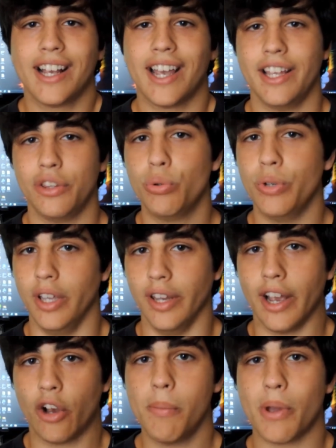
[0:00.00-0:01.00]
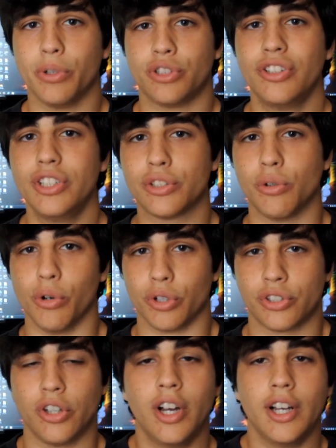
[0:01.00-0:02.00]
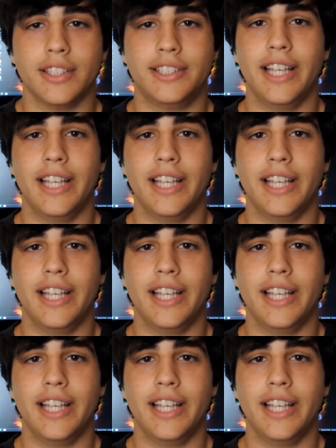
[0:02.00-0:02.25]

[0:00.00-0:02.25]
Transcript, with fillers: anche intuire come questo discorso